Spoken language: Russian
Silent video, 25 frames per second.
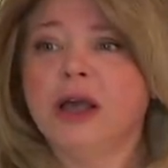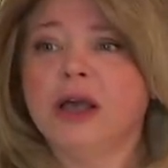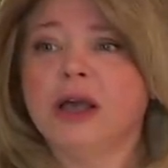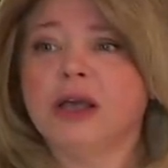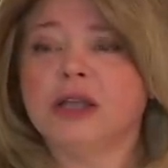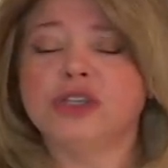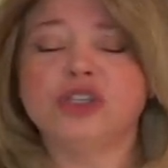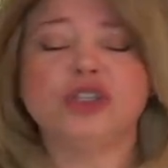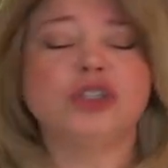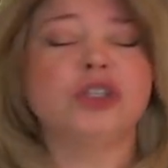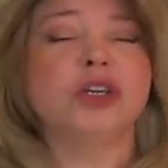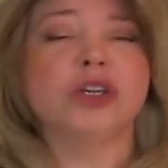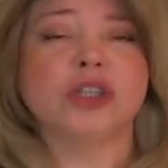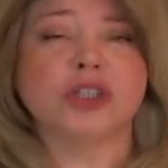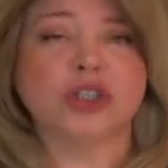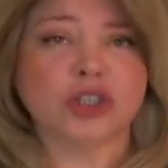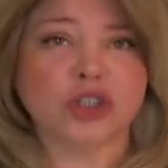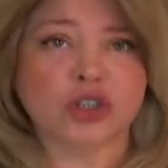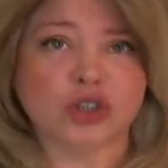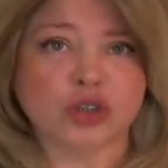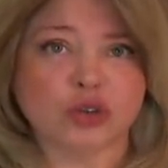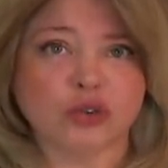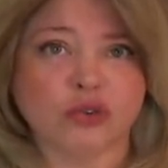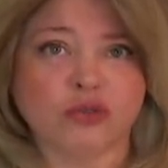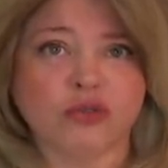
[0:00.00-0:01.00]
14
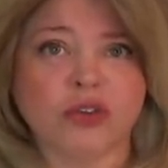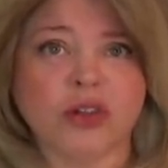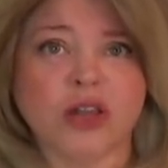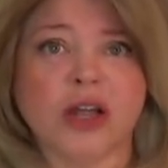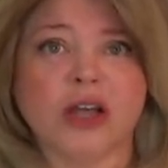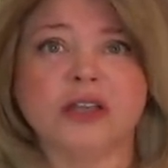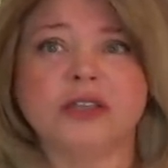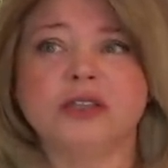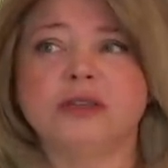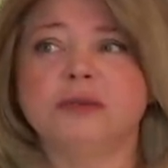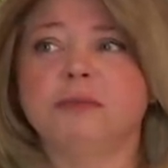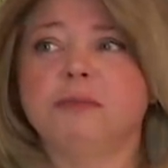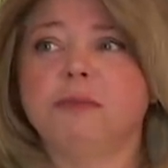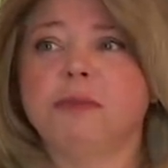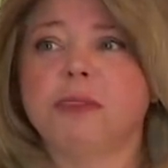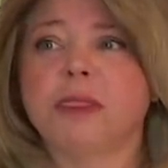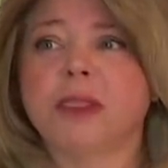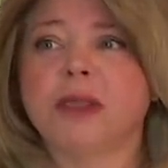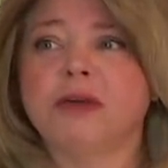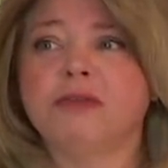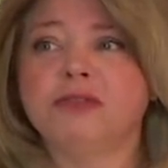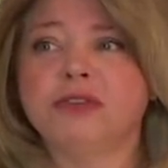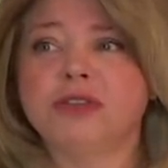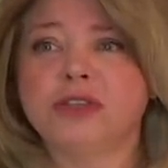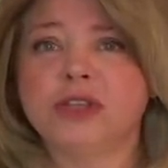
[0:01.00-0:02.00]
а часов класс,
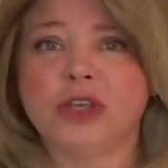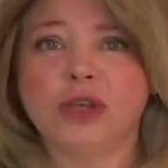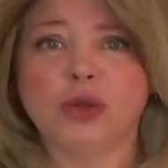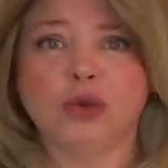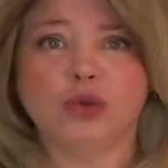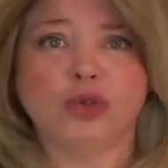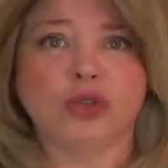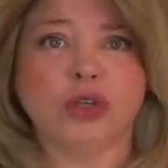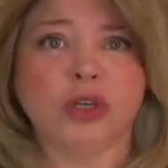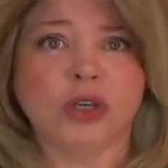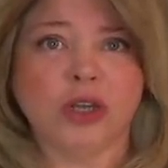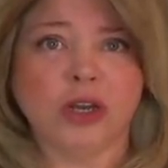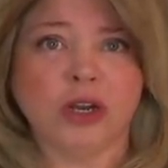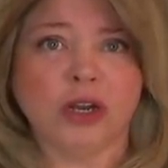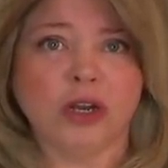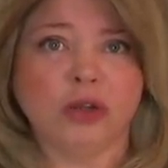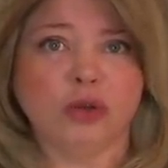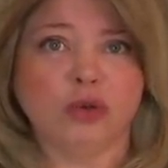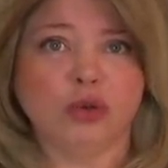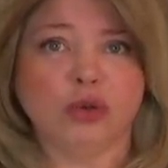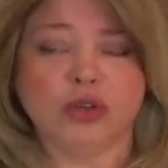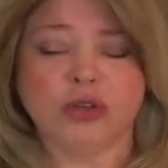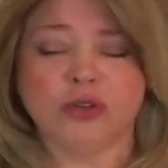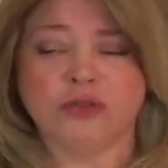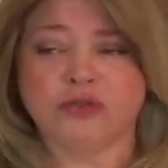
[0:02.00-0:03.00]
а вы сдаете или
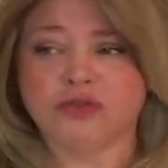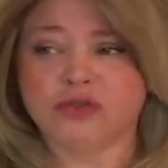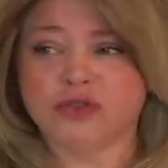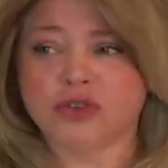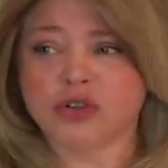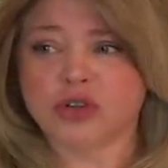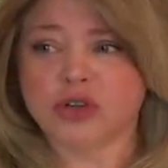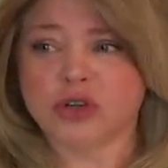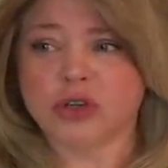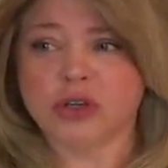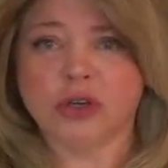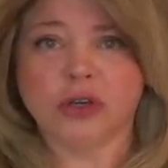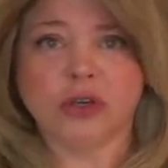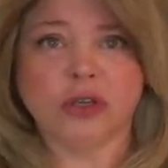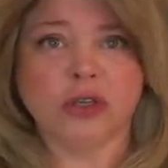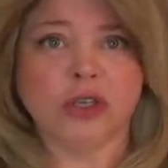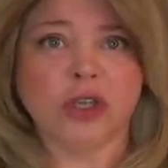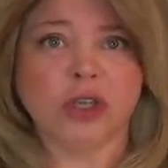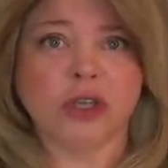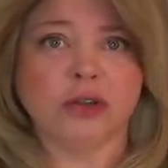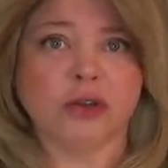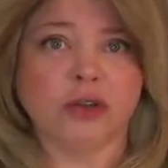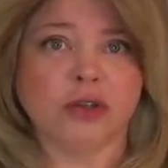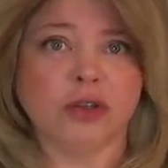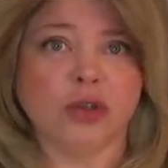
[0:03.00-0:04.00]
идете в, э,
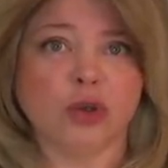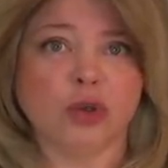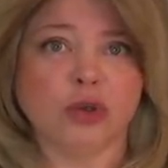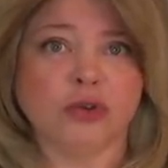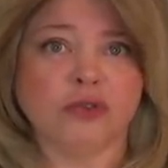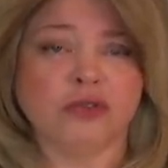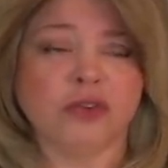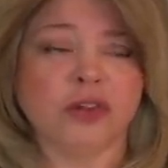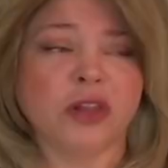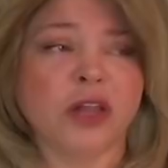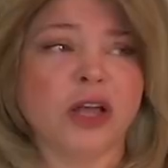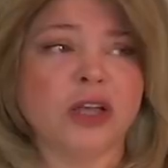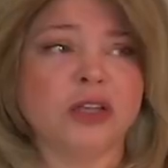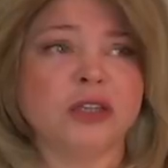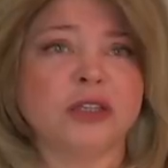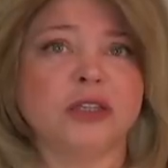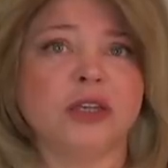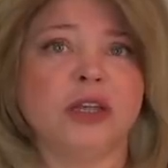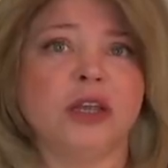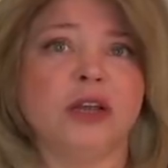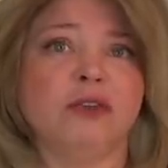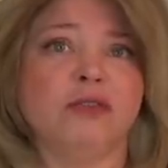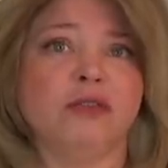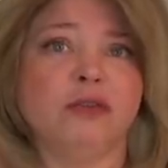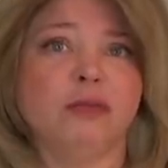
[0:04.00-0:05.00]
идете в класс,
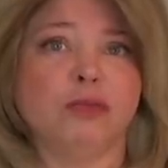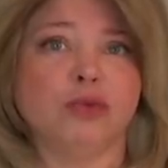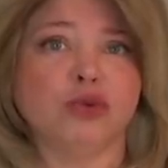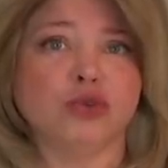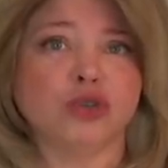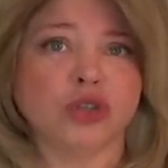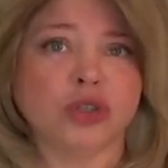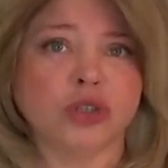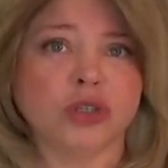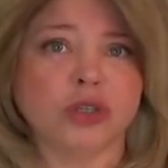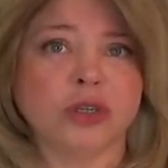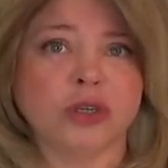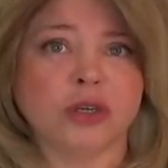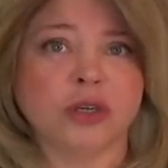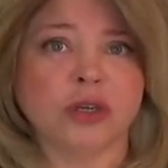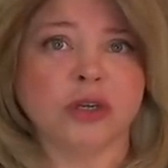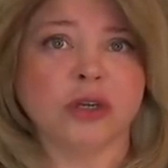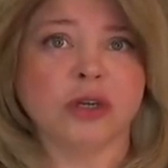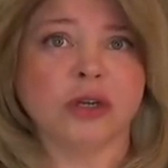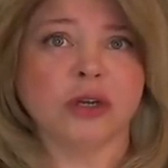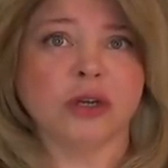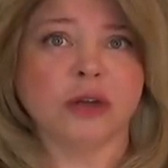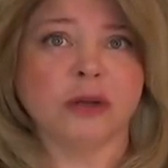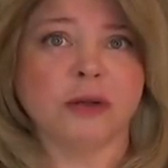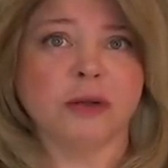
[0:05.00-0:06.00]
или вы можете
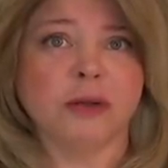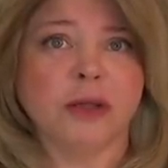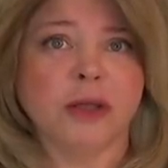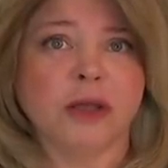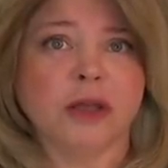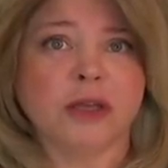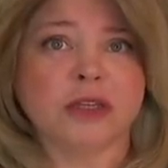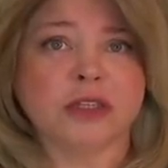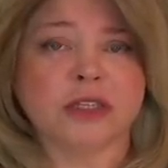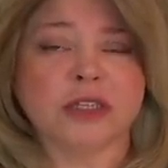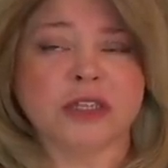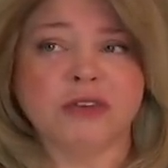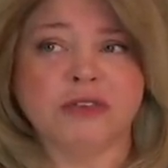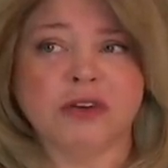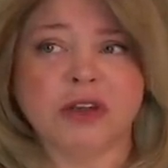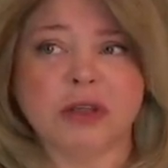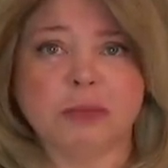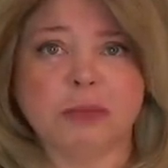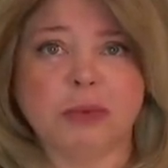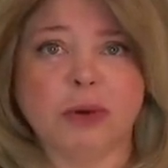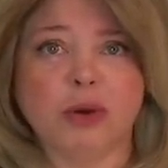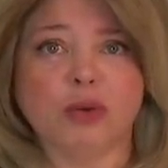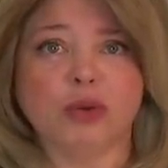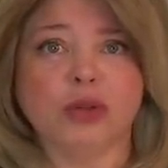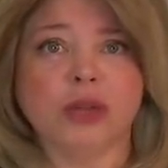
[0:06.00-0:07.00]
а,
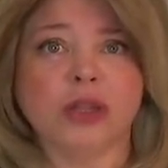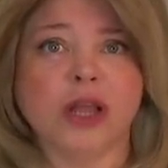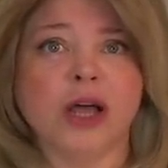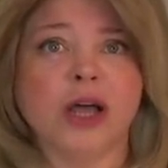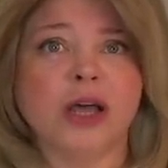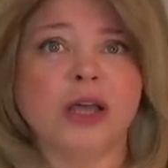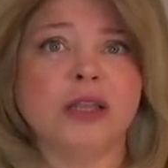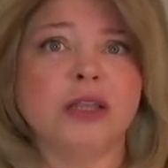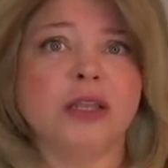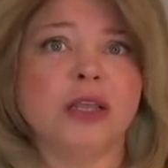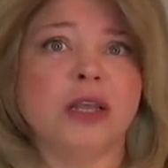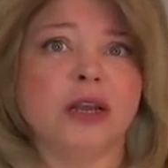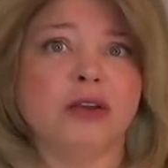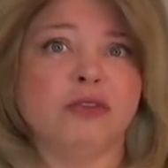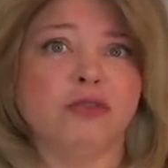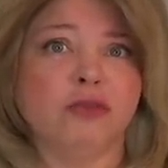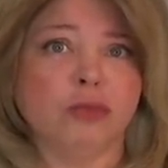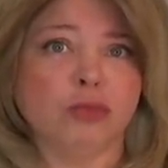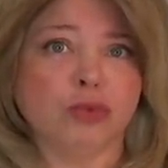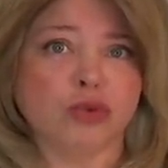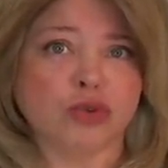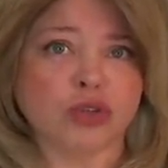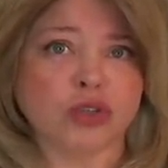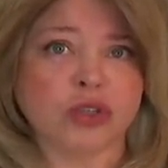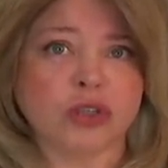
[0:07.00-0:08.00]
сдавать по онлайн, или вы
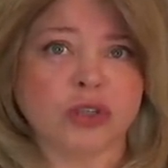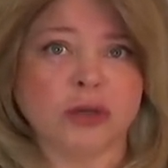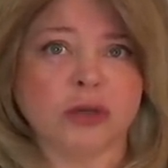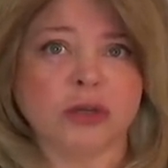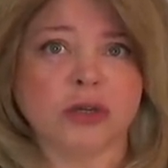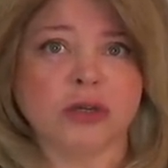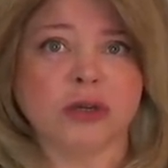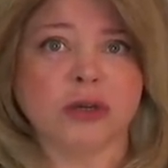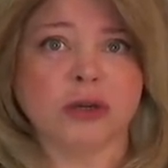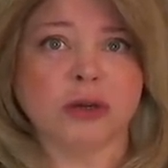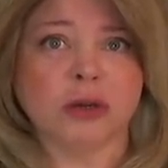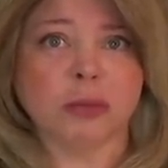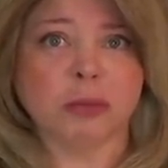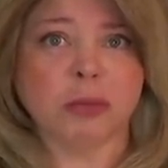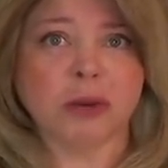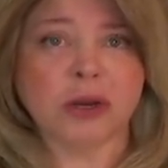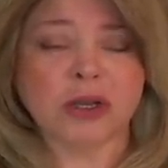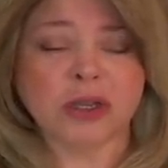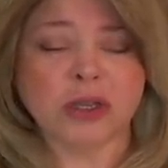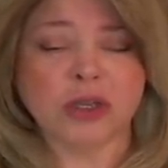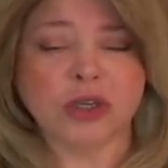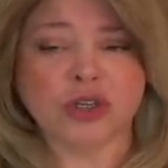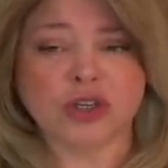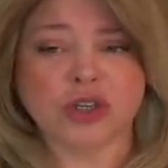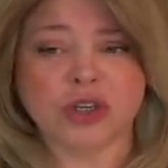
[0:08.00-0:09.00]
можете э, по
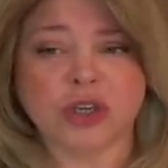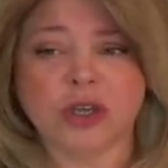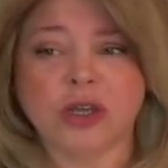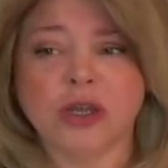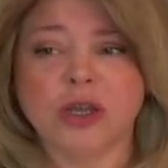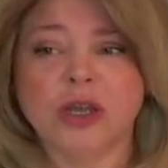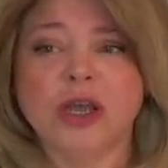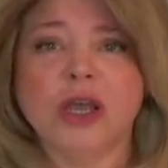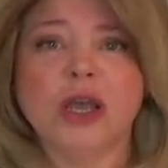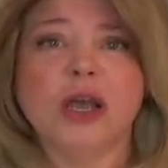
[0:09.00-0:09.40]
книжке.